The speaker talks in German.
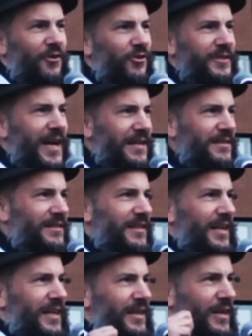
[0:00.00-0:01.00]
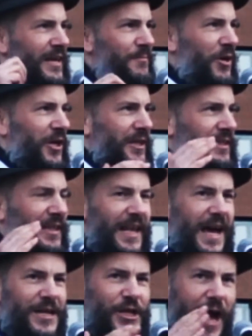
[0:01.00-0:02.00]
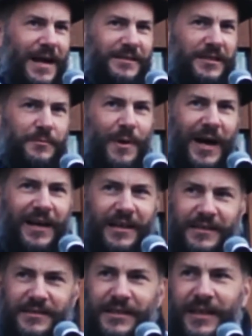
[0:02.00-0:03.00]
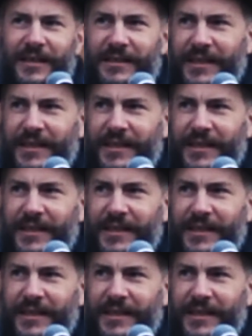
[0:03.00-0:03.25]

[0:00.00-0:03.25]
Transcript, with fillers: und dass es immer die gleiche Angstmache ist,